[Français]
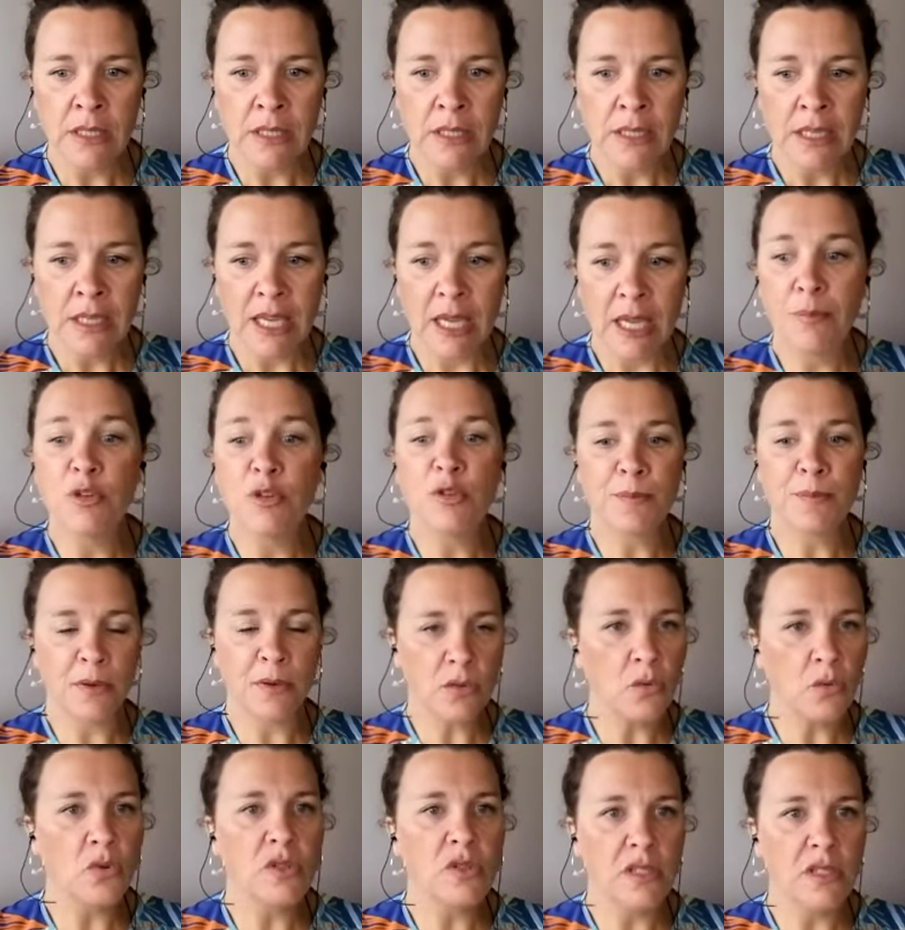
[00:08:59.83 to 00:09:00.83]
Et puis je pense
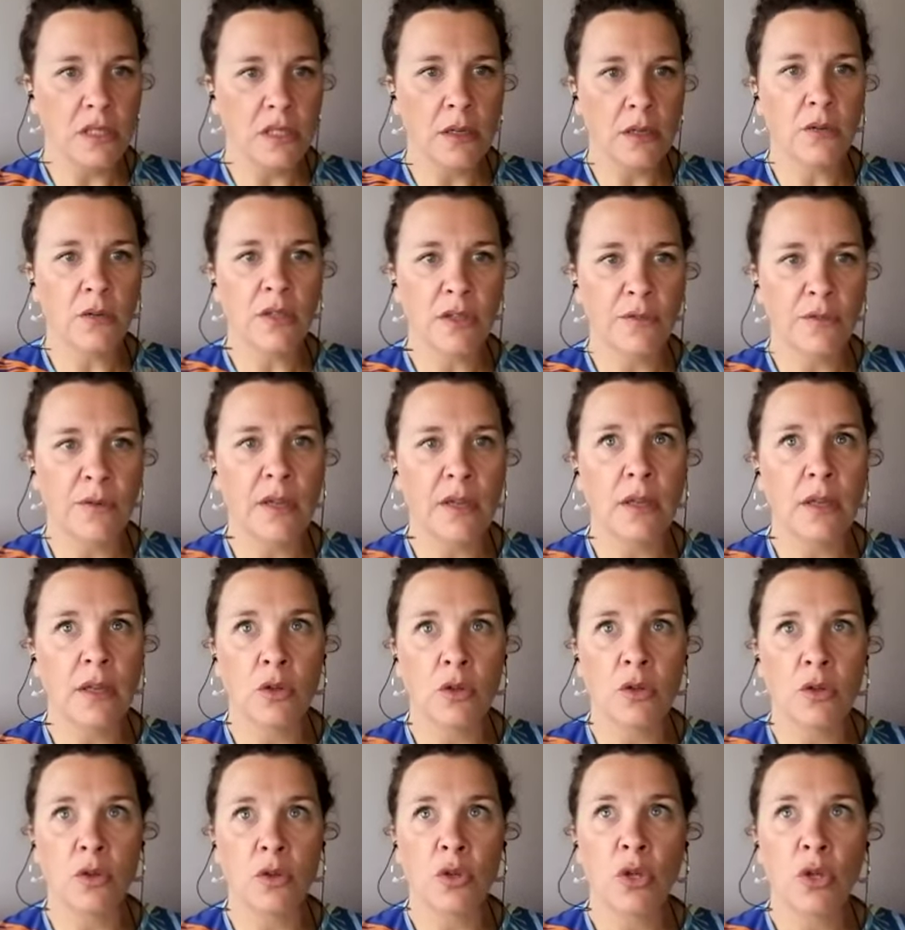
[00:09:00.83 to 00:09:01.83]
qu'aussi, en effet,
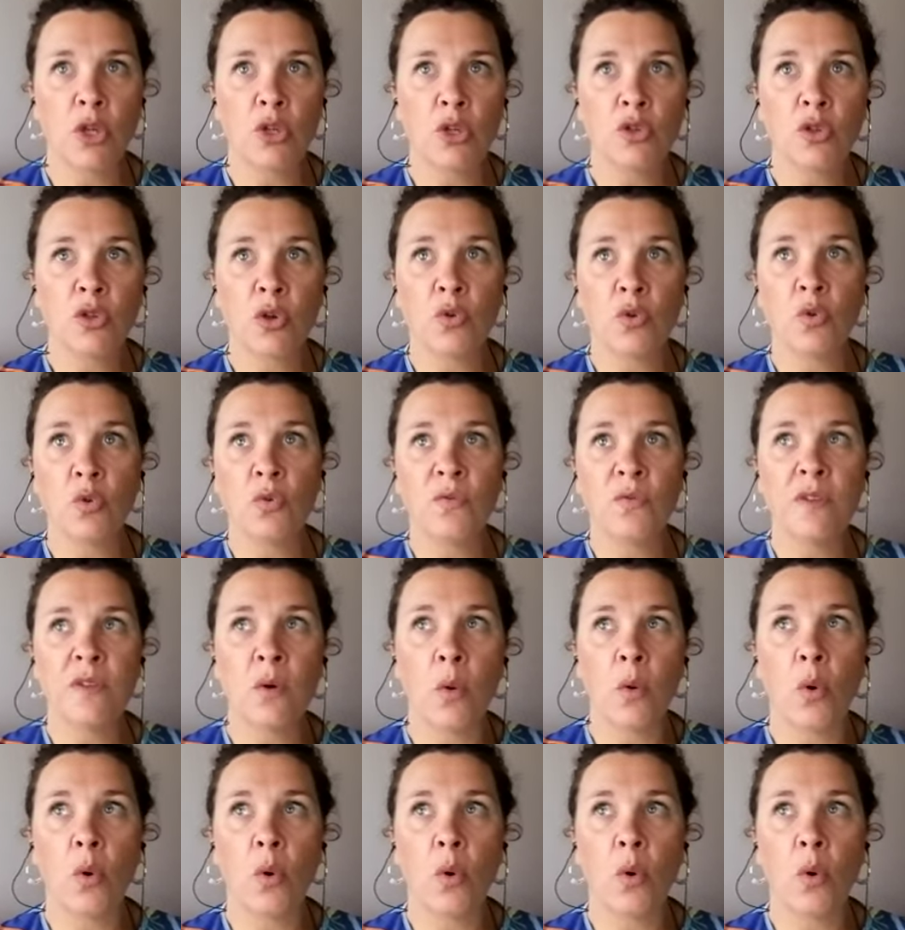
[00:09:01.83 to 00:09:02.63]
dans nos vies, on